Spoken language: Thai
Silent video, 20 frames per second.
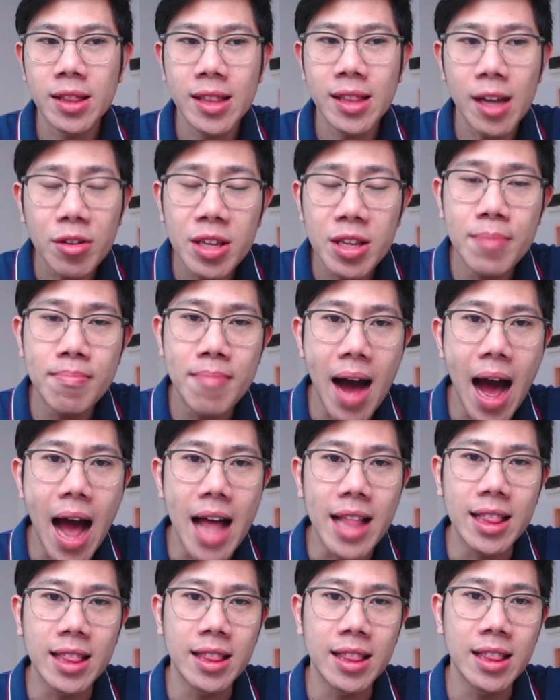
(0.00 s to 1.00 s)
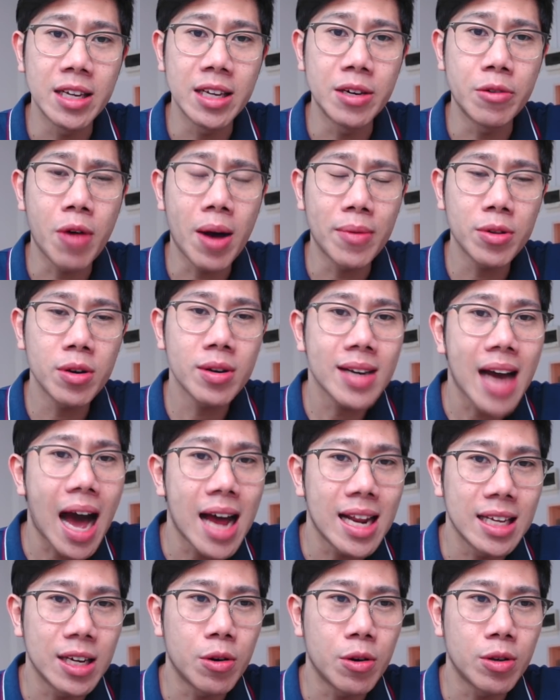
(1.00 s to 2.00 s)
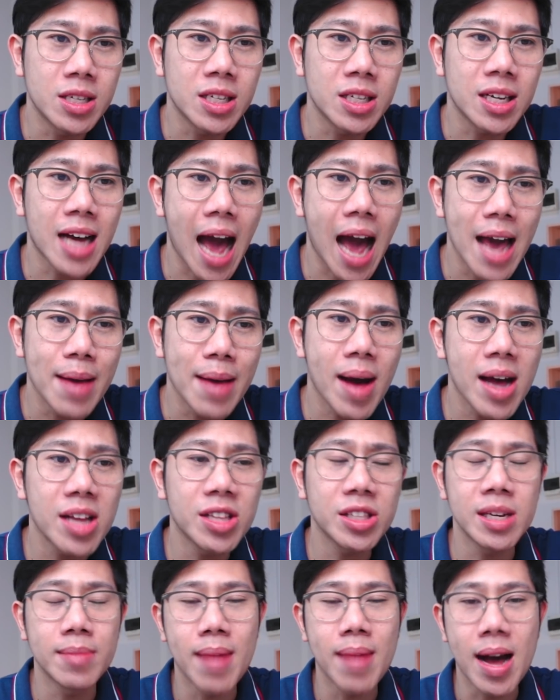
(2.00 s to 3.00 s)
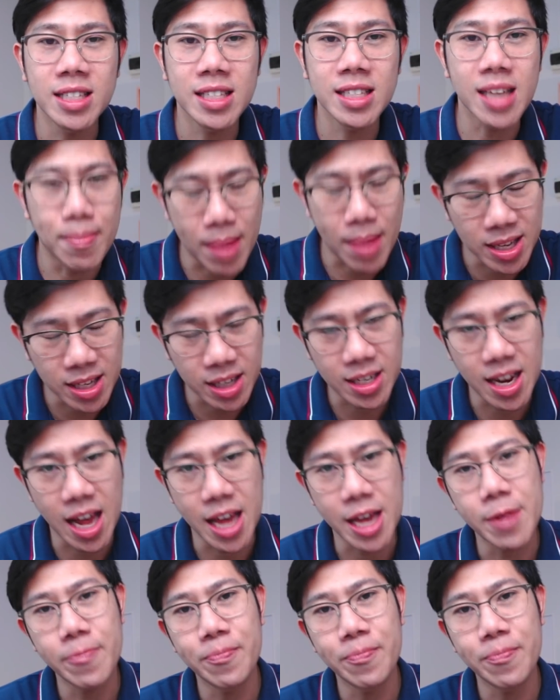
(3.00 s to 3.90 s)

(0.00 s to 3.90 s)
แล้วดีมานหรือความต้องการหรือคนจะขายบ้านซื้อบ้านจะมาจากไหน